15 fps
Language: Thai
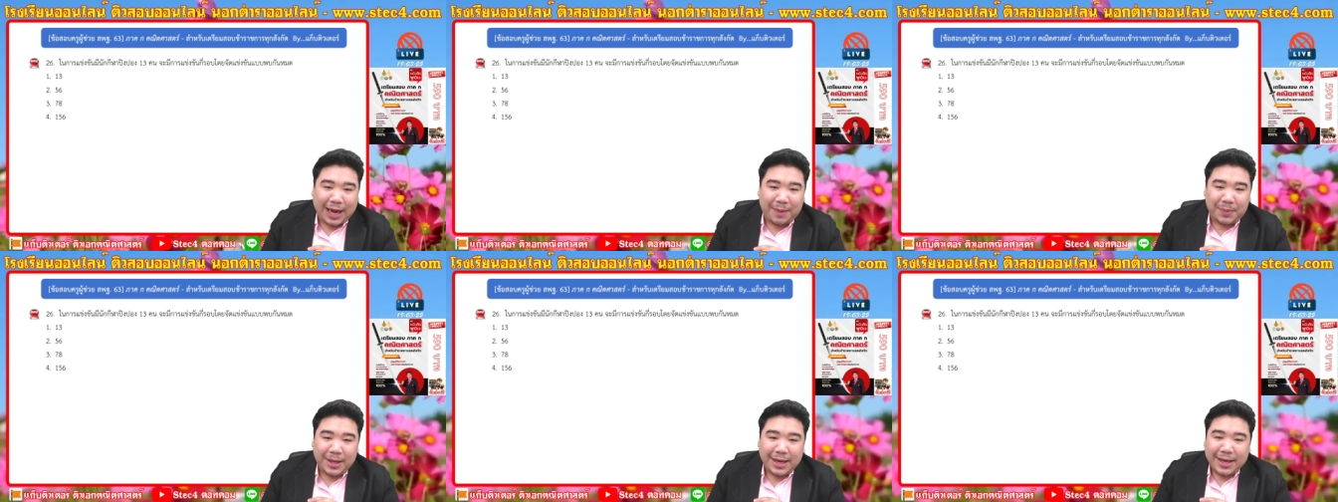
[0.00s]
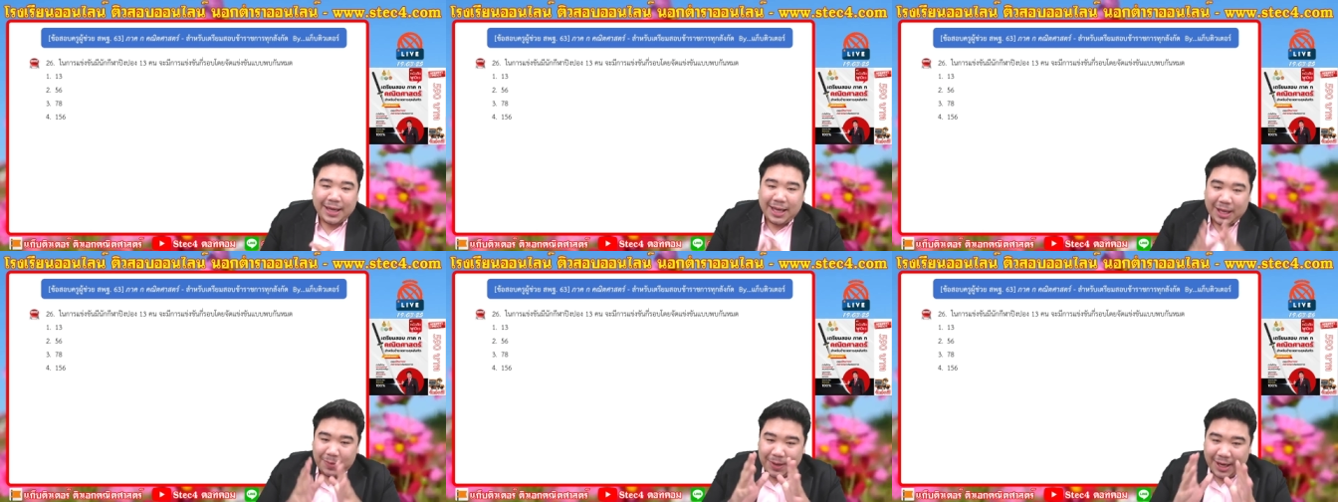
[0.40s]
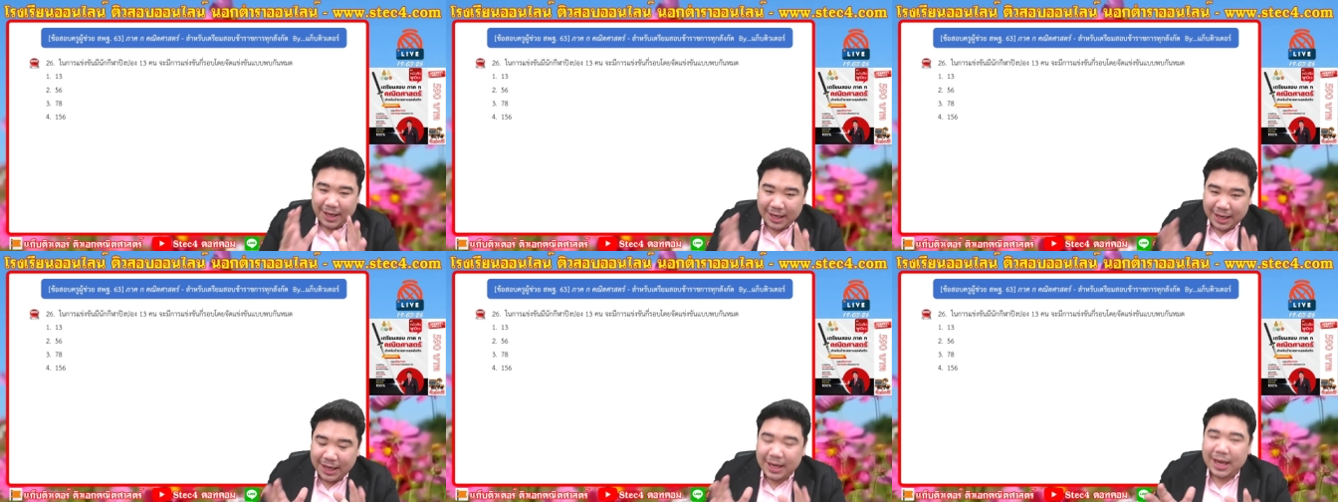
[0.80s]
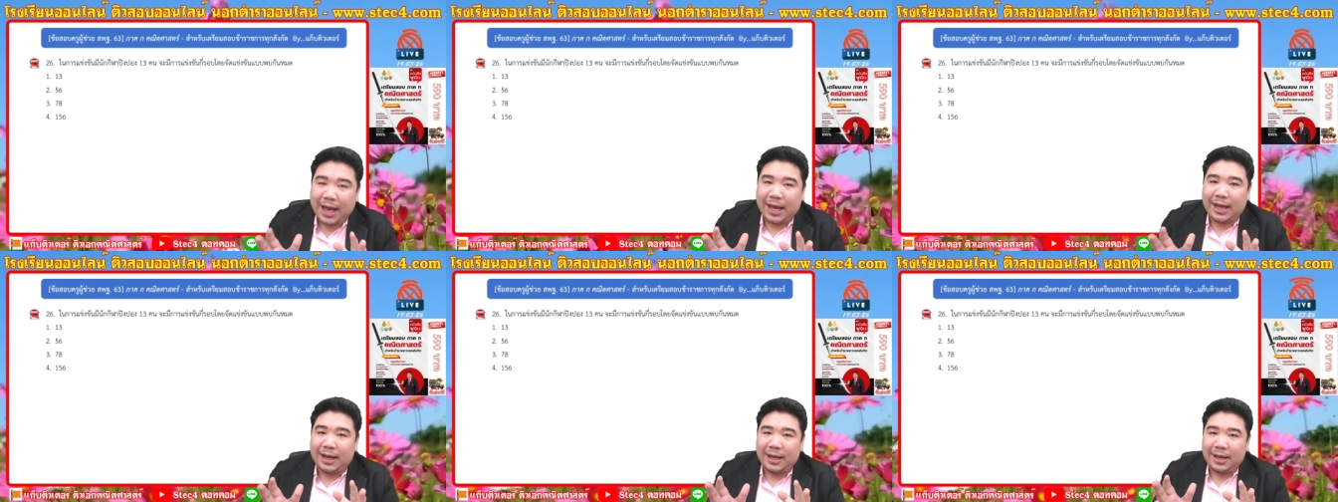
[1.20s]
บ EP นี้เนี่ย
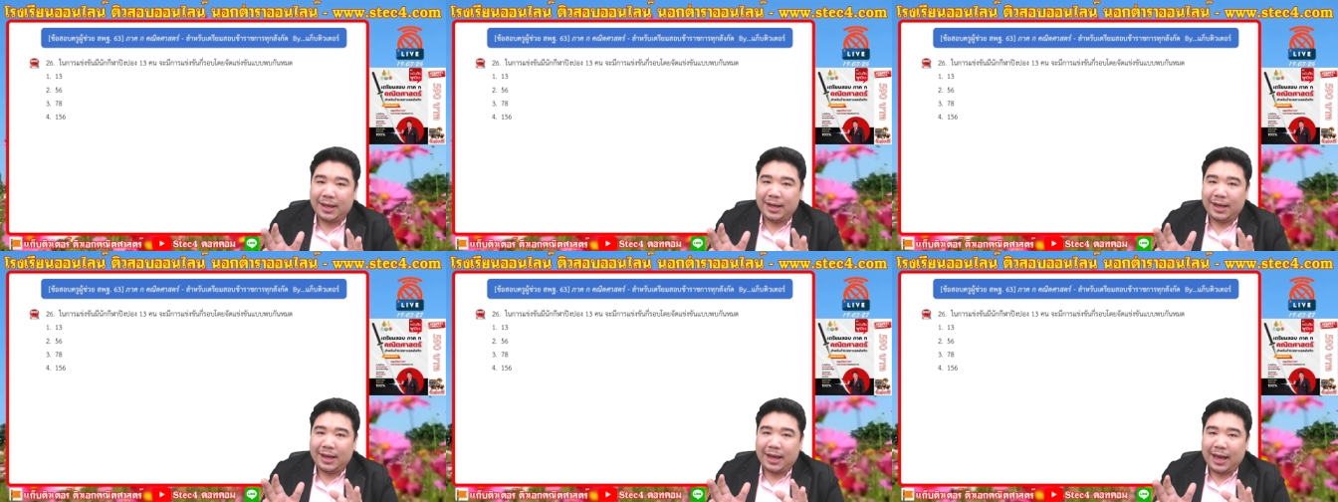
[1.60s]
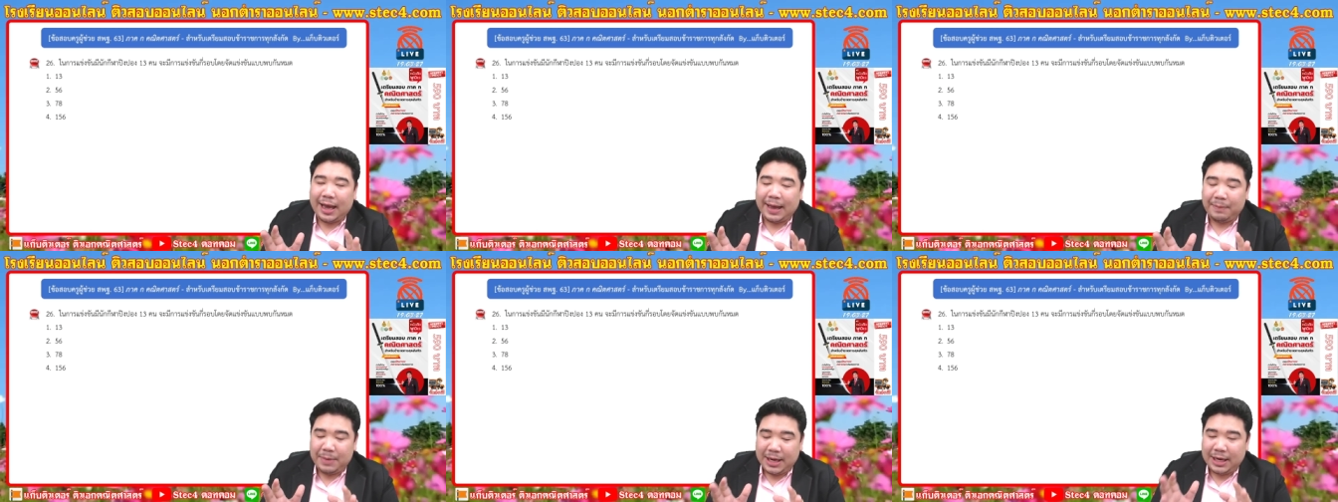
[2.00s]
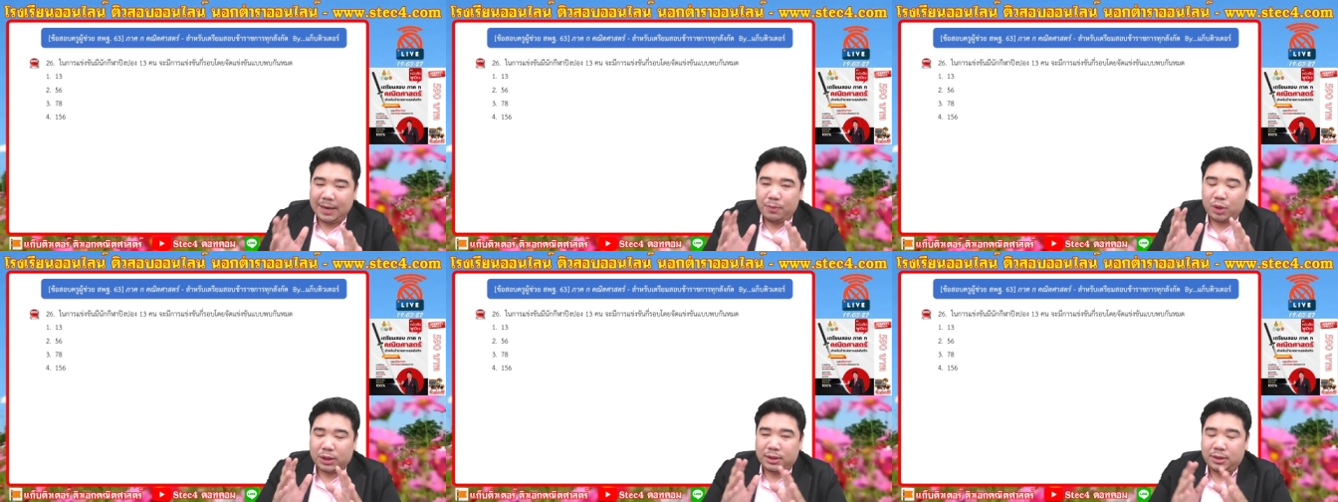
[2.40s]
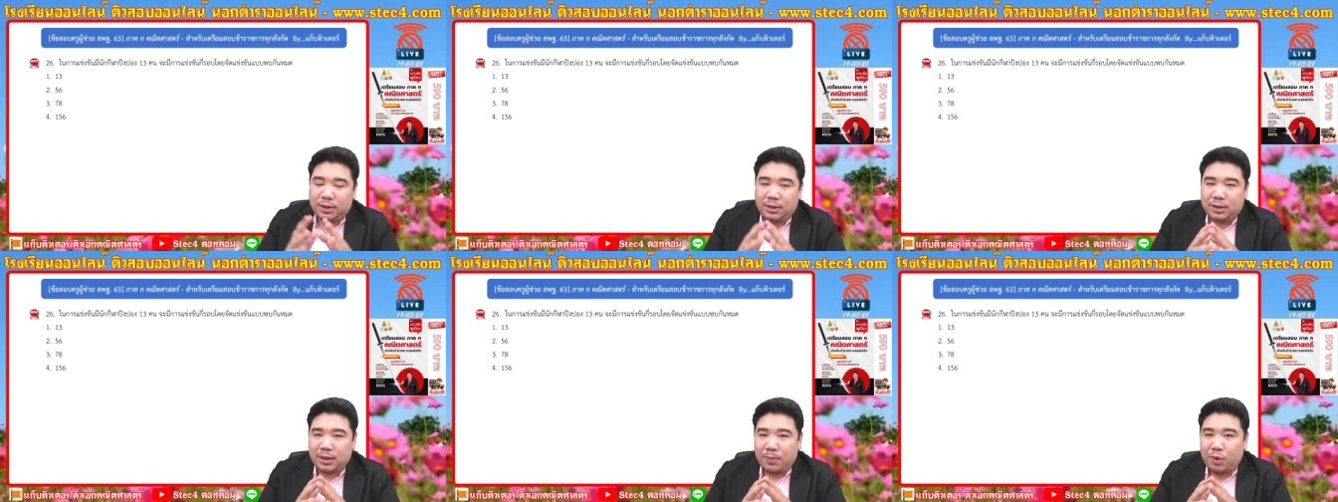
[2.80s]
มีทั้งหมด
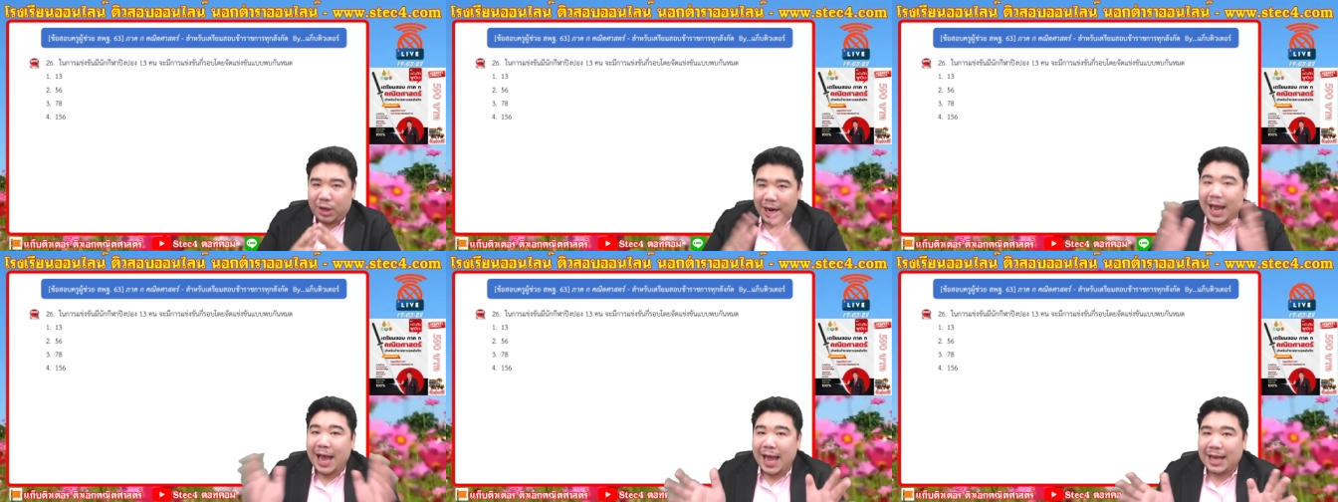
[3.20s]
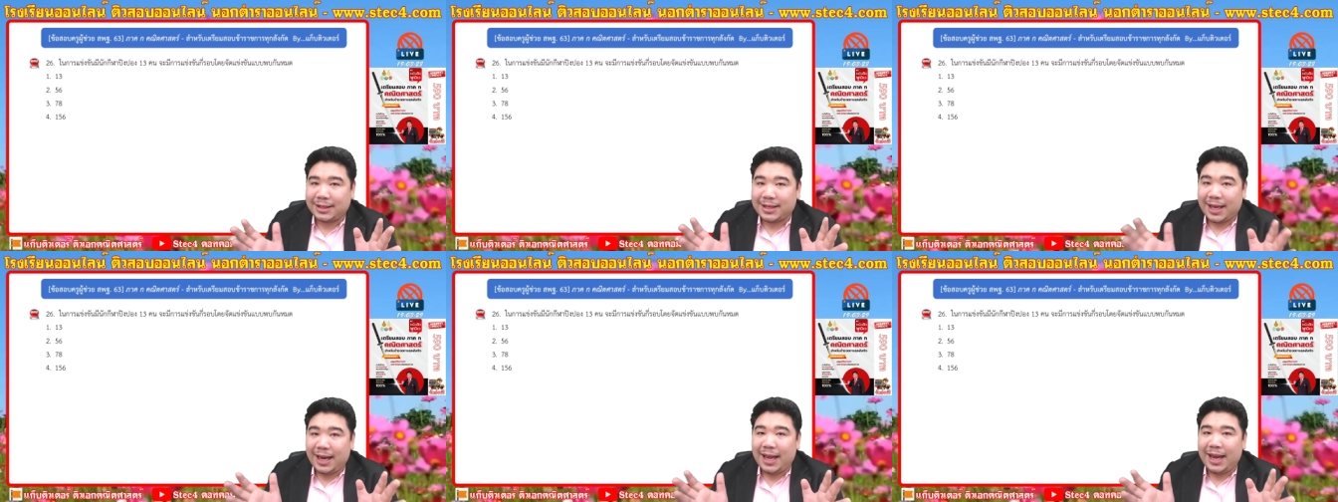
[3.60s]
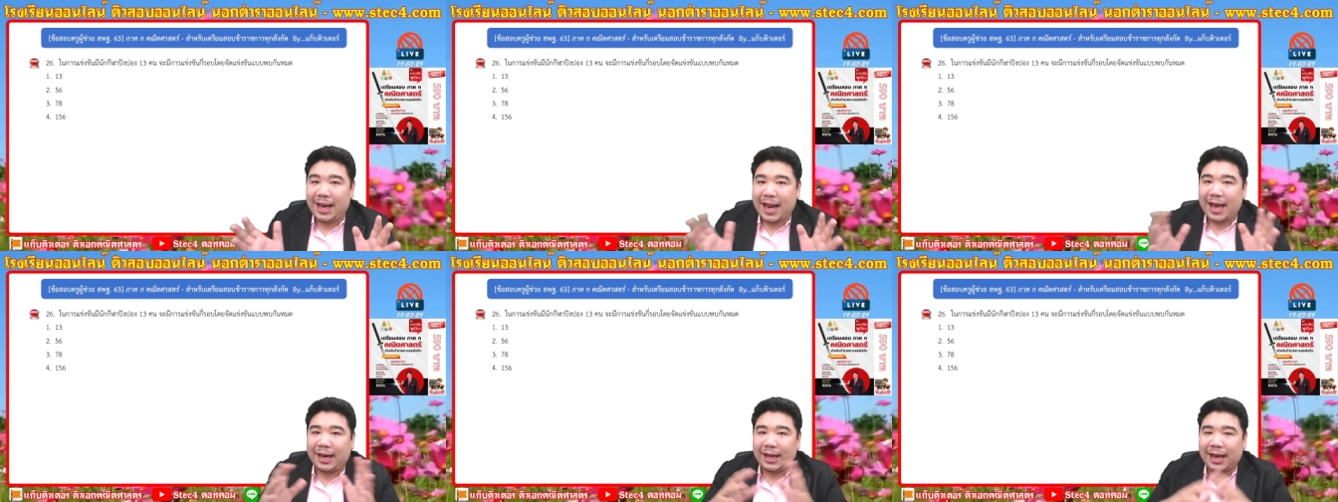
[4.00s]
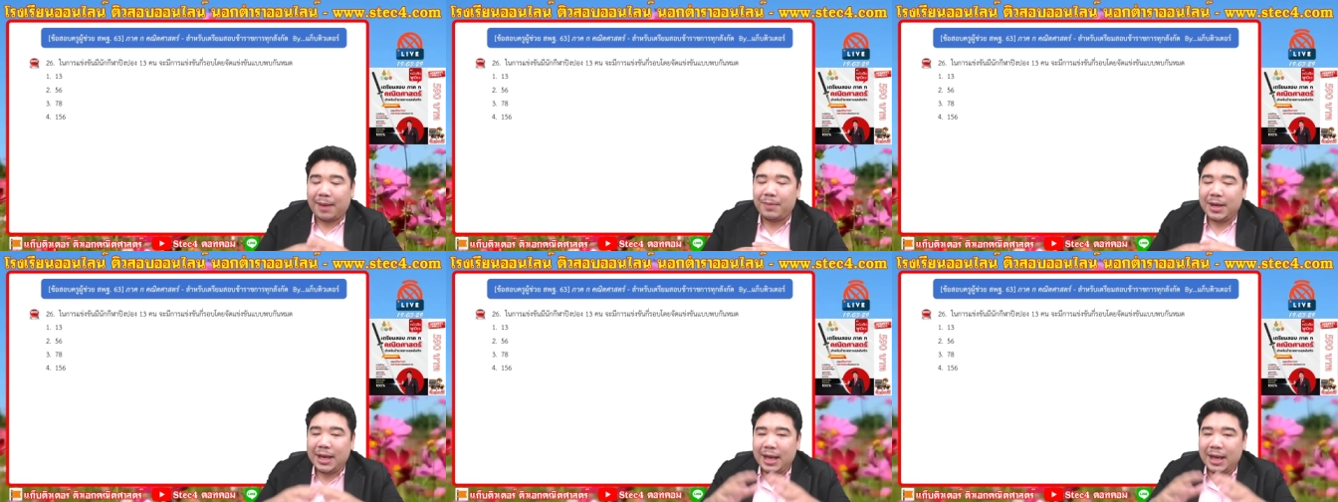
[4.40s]
ทั้งหมด5ซีรีส์แล้วนะครับ